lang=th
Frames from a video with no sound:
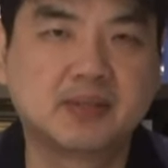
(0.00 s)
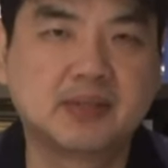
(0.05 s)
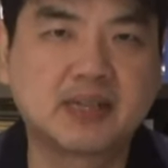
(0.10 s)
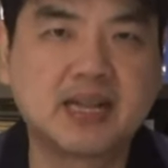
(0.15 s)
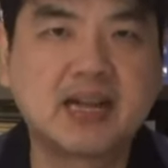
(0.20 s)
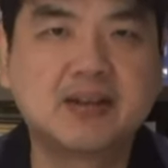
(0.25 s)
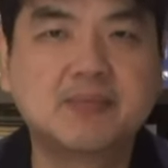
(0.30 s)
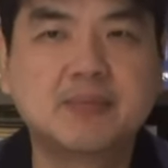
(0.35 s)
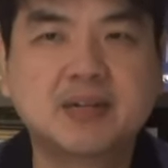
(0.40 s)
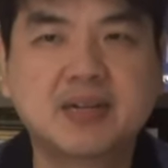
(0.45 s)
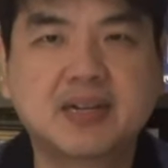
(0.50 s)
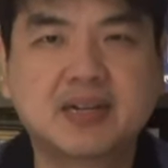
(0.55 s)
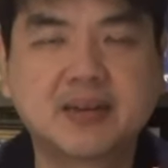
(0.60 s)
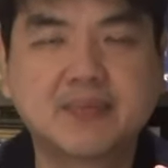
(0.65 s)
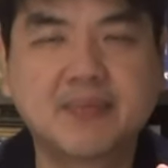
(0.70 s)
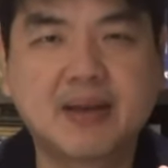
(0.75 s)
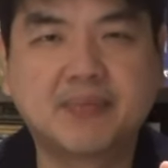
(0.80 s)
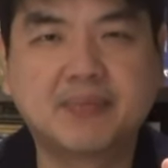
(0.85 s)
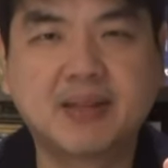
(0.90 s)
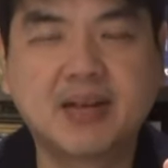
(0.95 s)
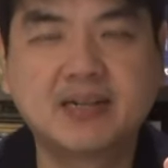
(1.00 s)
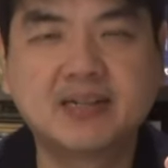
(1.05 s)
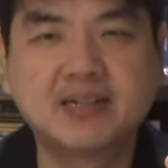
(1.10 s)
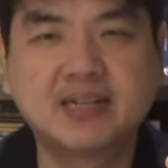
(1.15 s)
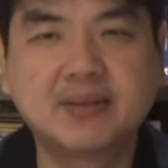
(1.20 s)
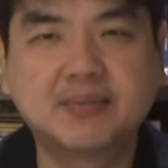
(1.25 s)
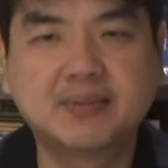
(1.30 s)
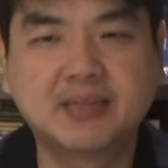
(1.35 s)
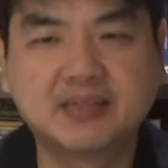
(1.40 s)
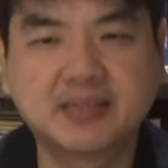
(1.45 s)
การเมืองในแบบดั้ง
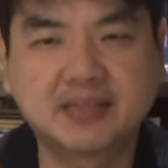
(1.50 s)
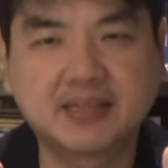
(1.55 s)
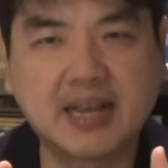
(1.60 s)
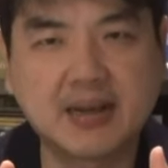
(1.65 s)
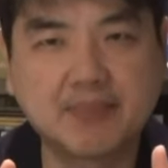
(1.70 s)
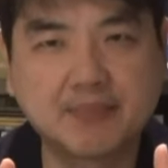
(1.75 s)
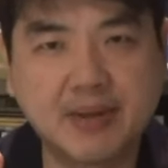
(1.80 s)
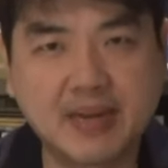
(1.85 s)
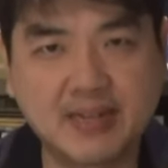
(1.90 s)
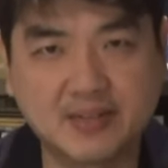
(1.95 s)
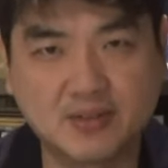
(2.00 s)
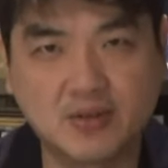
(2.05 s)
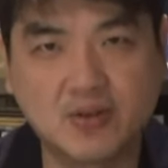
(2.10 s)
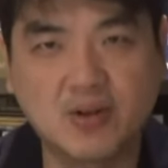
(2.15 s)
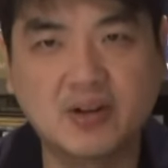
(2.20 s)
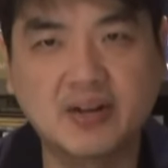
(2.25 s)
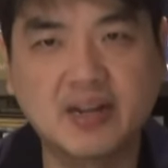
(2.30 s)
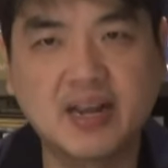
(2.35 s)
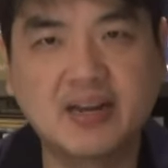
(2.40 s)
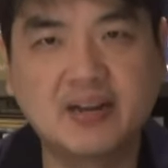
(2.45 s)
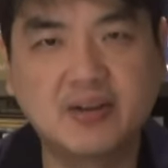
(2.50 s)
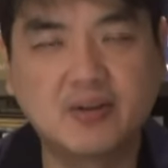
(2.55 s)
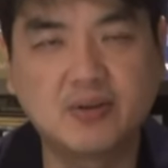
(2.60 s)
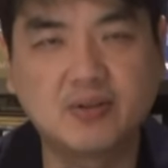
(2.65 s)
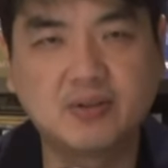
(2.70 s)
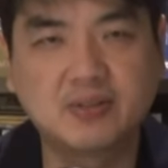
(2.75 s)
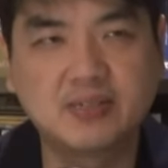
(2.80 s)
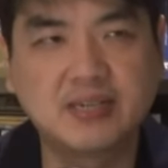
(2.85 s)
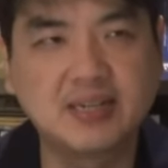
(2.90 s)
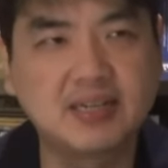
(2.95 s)
เดิมที่จะตั้ง based on
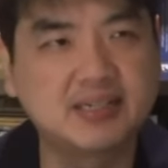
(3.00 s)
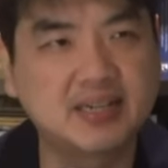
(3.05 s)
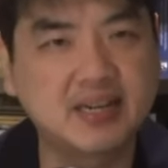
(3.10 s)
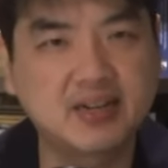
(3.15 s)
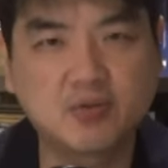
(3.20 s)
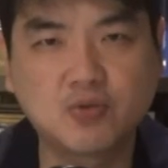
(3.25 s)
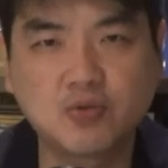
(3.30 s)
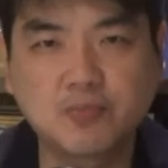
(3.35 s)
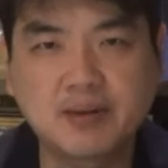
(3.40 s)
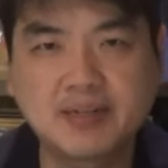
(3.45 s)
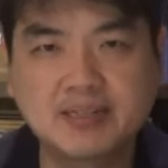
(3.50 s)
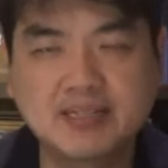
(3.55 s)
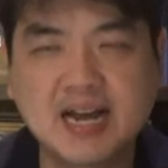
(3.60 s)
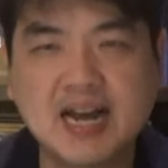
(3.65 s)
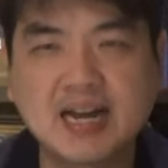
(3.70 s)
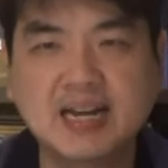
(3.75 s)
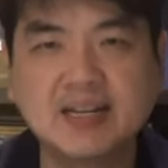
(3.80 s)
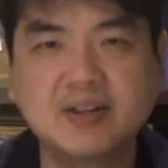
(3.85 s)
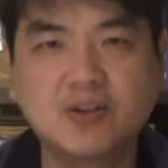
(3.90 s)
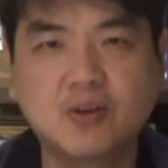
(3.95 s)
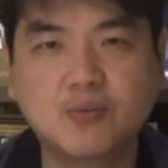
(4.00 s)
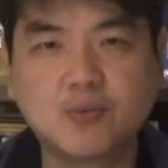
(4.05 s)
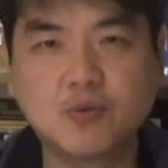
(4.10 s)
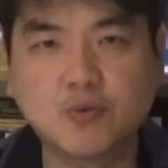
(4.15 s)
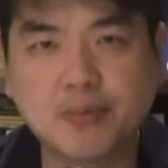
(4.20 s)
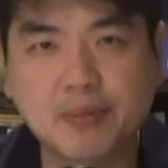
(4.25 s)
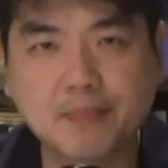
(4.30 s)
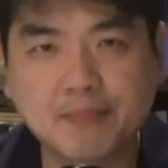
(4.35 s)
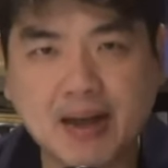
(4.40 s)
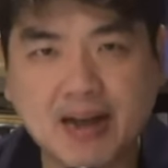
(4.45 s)
ideology เช่นคุณเป็นชาตินิยมคุ
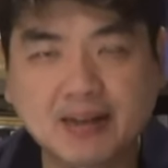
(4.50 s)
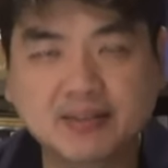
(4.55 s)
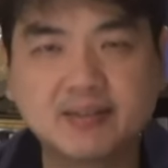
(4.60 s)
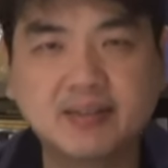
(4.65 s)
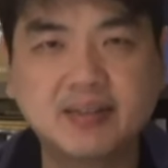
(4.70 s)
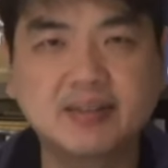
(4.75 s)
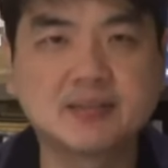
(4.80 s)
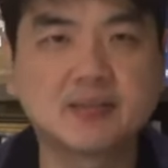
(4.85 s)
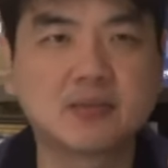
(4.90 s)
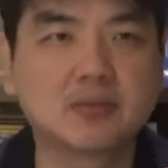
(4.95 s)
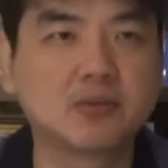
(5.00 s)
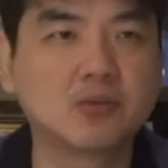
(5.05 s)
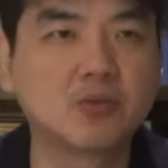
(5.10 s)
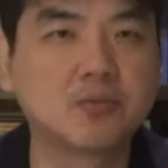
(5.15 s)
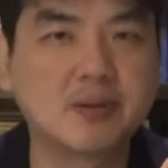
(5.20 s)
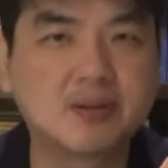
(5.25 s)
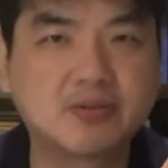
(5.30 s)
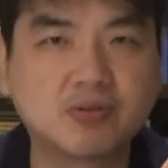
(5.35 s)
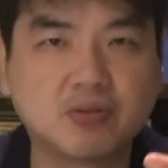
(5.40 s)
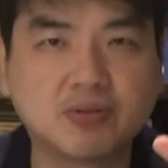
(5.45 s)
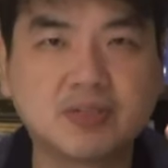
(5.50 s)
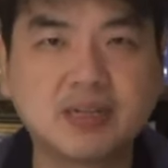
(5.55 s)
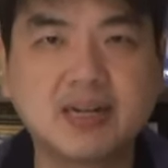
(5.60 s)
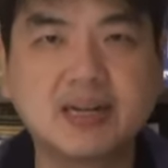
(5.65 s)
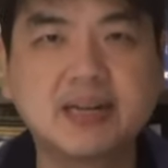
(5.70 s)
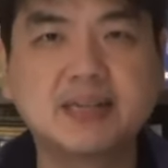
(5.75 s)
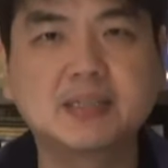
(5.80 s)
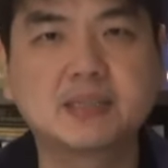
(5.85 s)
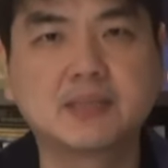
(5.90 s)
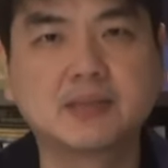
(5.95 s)
ณเป็นมาร์กซิสคุณเป็นโซเชีย
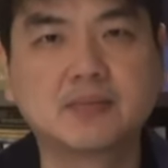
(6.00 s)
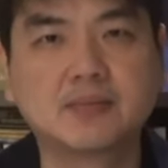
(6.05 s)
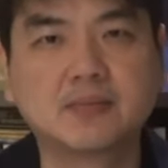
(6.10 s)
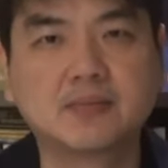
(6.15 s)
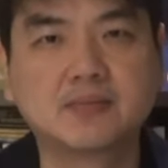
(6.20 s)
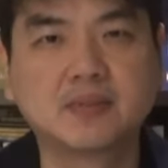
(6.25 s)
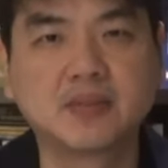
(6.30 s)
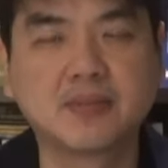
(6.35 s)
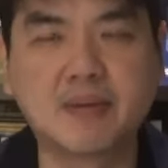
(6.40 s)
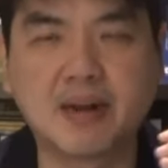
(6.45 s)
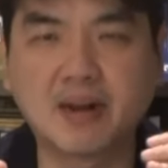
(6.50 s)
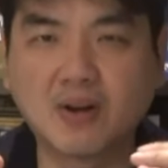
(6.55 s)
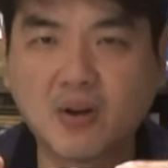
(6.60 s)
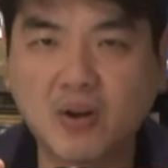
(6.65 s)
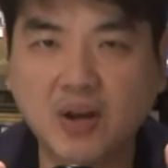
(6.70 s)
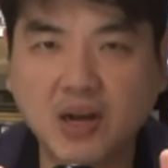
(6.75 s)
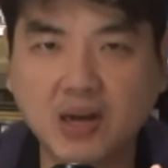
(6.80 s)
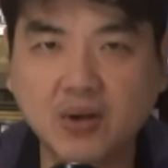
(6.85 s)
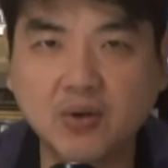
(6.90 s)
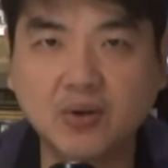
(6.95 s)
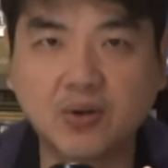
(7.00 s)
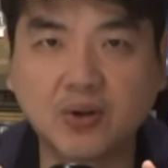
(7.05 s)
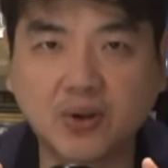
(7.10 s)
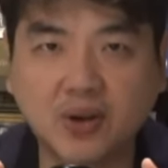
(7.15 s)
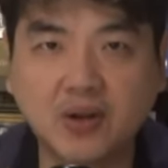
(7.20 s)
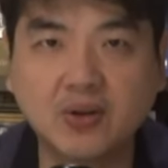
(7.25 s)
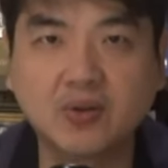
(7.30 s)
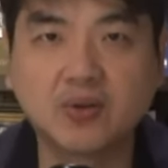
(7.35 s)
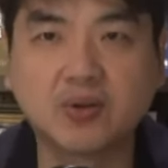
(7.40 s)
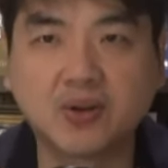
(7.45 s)
ลิสต์มันน้อยลงน้
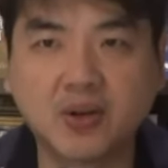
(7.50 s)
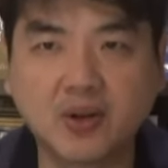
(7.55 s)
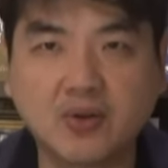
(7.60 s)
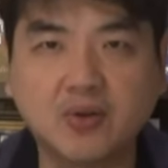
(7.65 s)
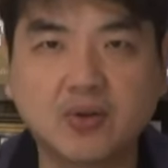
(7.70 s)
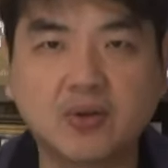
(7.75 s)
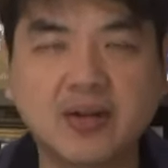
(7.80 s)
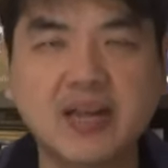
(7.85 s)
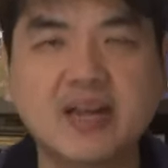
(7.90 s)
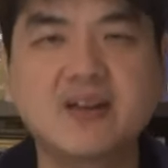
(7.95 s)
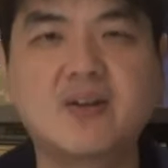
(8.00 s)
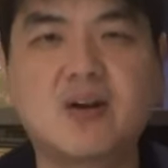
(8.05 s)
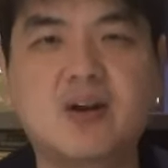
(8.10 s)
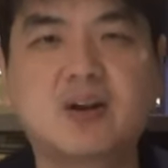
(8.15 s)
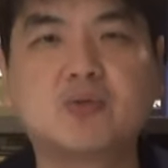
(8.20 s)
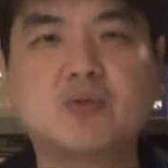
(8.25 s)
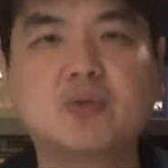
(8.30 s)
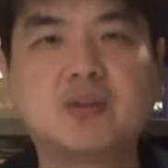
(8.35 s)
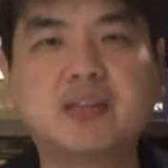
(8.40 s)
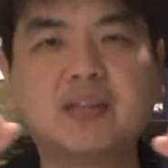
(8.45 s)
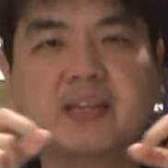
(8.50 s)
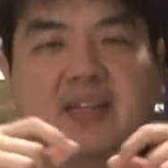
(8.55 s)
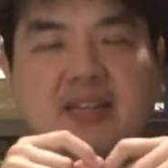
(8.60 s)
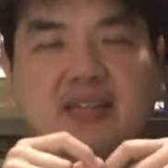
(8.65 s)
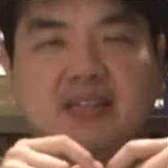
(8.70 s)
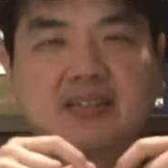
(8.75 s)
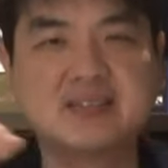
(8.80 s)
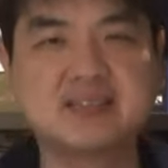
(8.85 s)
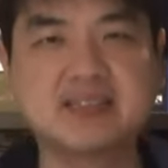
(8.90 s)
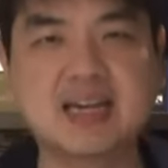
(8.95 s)
อยลงน้อยลงแน่นอนคุณติด
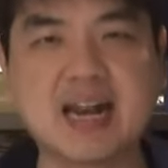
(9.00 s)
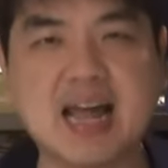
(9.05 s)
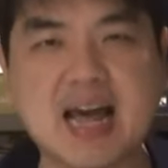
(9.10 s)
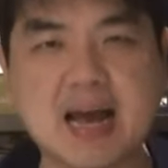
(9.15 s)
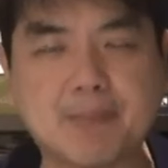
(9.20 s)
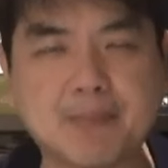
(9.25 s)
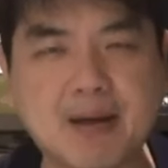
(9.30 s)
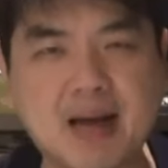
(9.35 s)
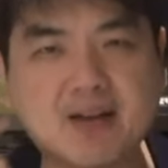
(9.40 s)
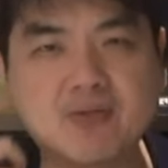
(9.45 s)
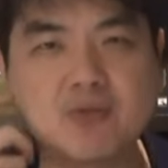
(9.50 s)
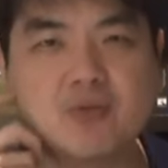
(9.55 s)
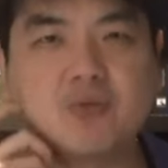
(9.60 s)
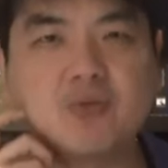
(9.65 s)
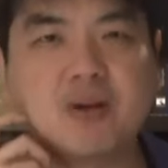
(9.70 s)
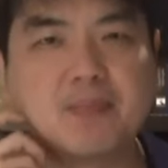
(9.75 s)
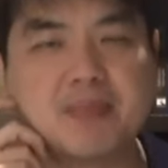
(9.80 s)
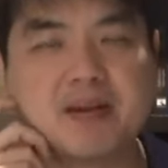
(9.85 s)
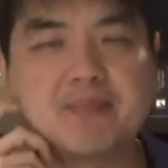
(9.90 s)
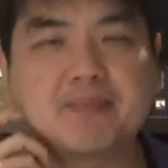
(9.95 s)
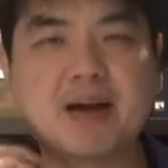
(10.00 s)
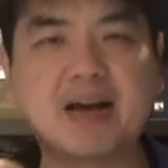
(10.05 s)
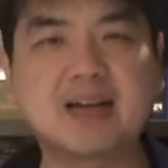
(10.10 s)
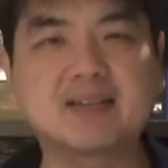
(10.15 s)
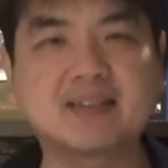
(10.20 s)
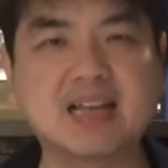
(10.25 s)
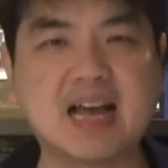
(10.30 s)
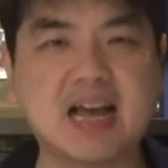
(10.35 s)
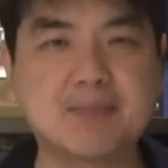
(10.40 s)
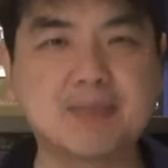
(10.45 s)
ฉลาดพักคุณว่าเป็นพัก
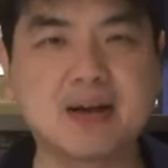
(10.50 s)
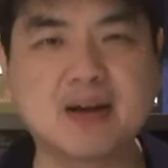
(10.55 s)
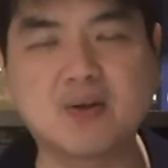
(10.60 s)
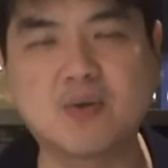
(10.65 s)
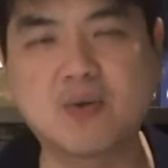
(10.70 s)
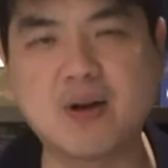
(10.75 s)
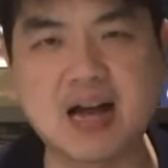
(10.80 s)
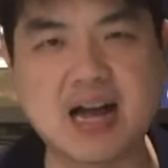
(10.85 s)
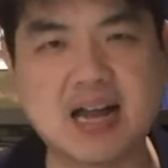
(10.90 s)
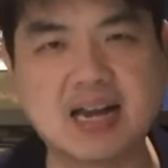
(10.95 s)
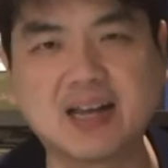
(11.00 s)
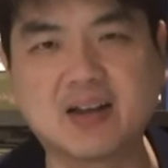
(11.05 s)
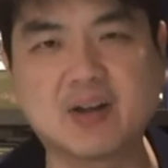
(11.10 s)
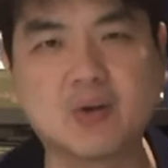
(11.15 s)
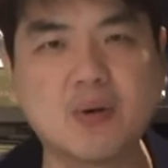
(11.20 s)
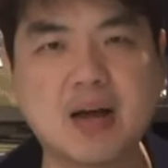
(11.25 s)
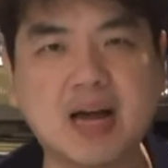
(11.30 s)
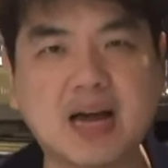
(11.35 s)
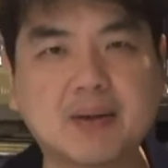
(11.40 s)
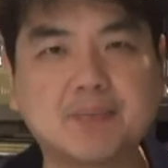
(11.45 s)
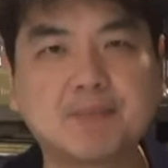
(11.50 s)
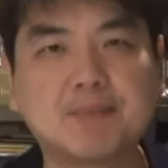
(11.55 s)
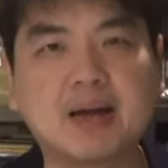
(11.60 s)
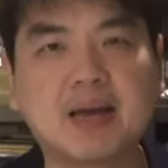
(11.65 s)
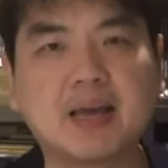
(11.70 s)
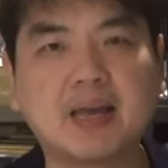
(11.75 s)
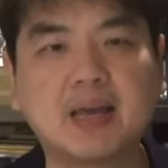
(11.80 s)
ซ้ายพักขวาอะไรก็ว่ากันไป